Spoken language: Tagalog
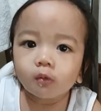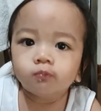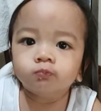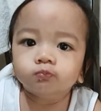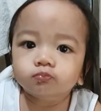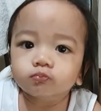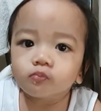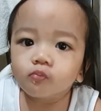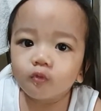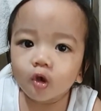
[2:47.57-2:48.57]
Hee,
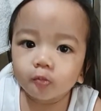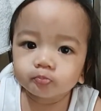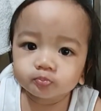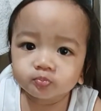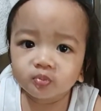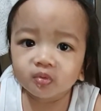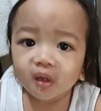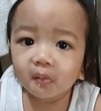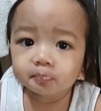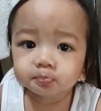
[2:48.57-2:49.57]
yummy!
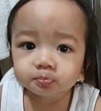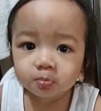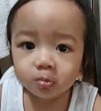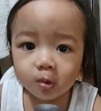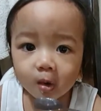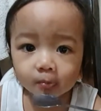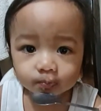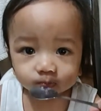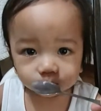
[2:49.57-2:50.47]
Like it, said